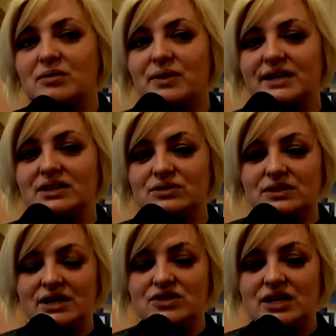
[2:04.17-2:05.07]
Kabaret to
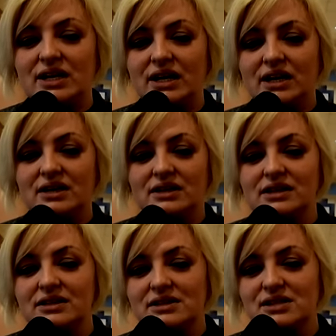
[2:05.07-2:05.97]
także e,
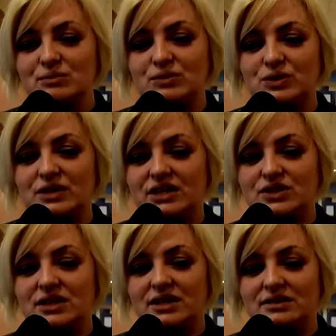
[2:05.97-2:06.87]
liryzm, to
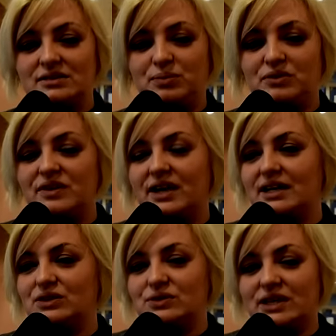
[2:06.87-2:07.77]
także
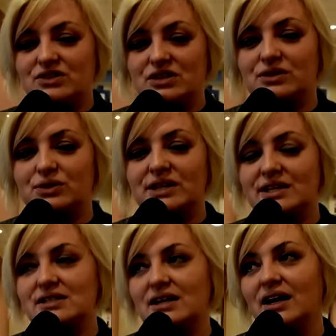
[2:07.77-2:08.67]
powaga, to także
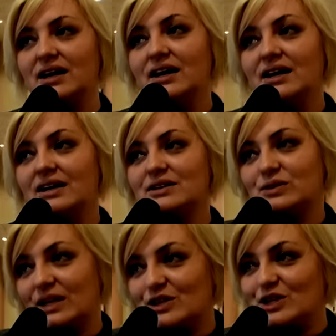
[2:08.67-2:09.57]
groteska, e,
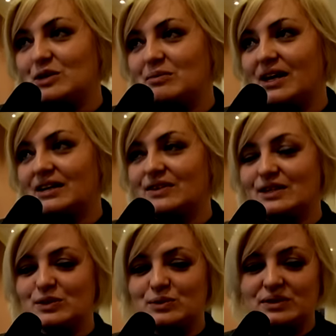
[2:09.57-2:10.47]
to także śmiech,
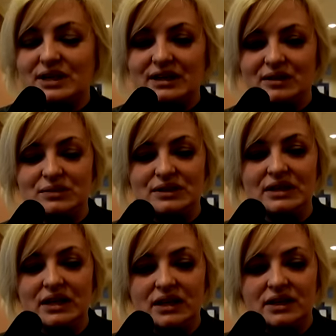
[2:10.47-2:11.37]
więc tutaj jakby
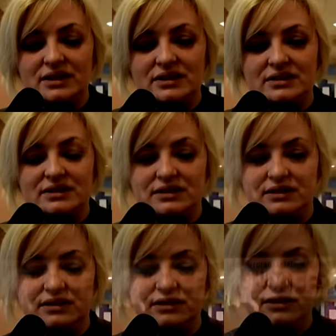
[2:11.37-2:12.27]
e,
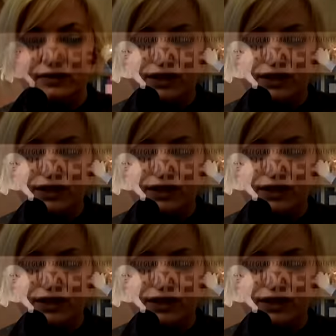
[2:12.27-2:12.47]
no